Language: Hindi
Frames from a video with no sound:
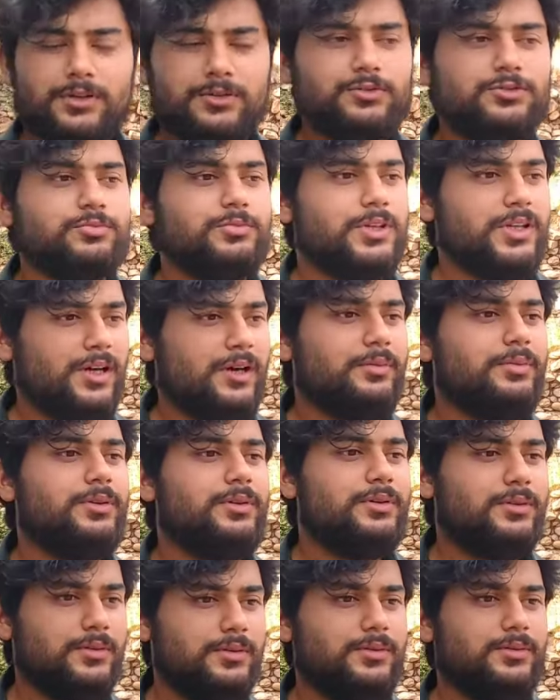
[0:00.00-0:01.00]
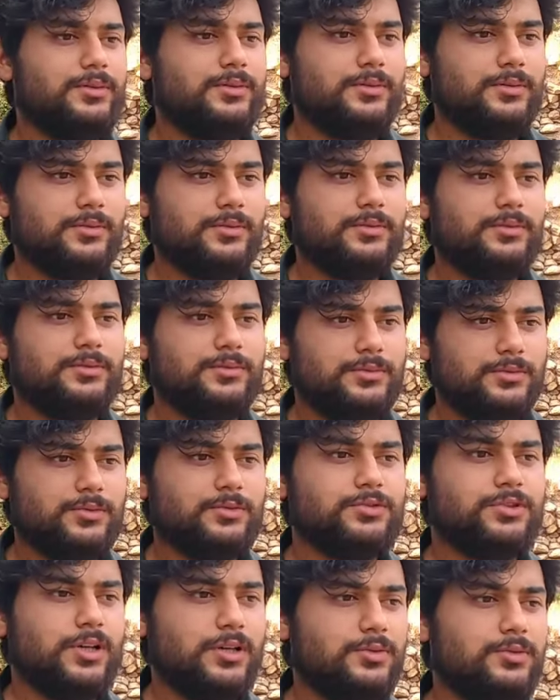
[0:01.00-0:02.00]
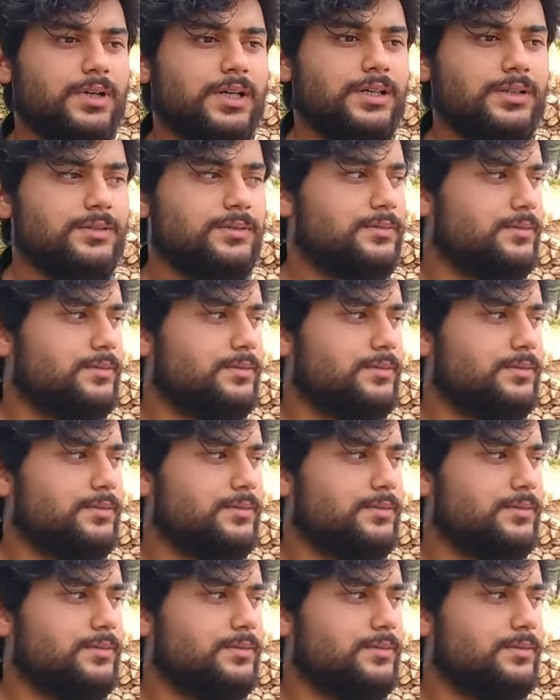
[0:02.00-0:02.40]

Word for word: बट उसमें काफी नुकसान हुआ